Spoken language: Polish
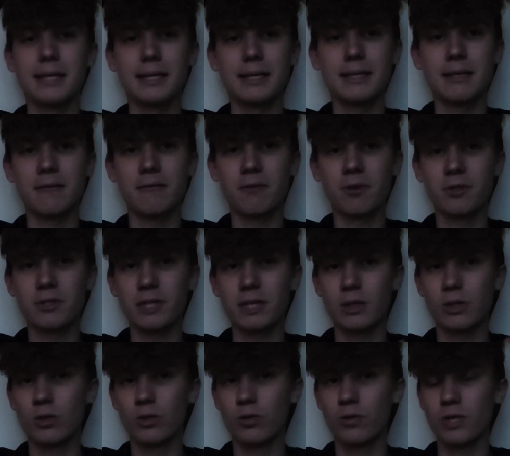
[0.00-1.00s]
y, ten
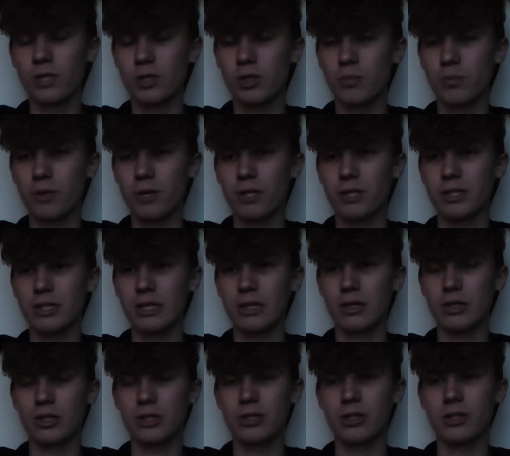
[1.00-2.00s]
wątek głównie skupiony się na,
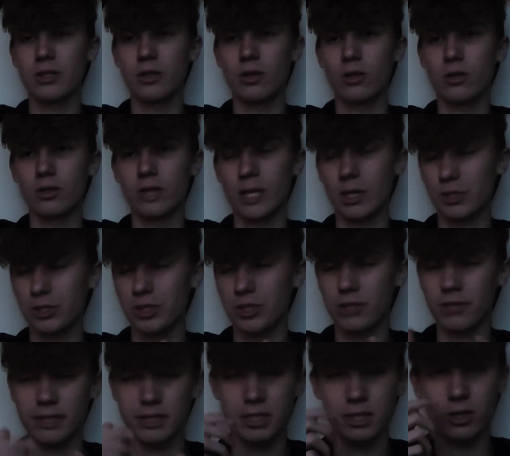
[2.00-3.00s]
rodziny, na rodzinie
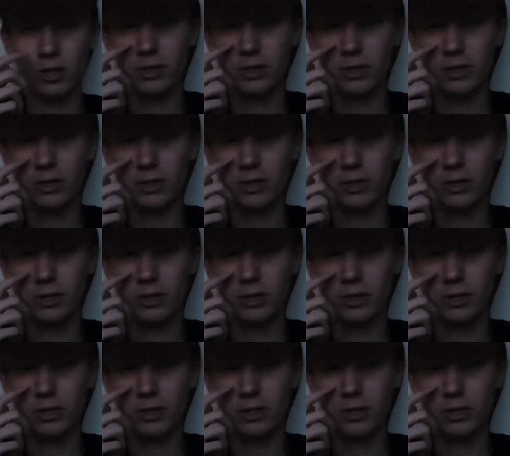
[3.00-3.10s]
właśnie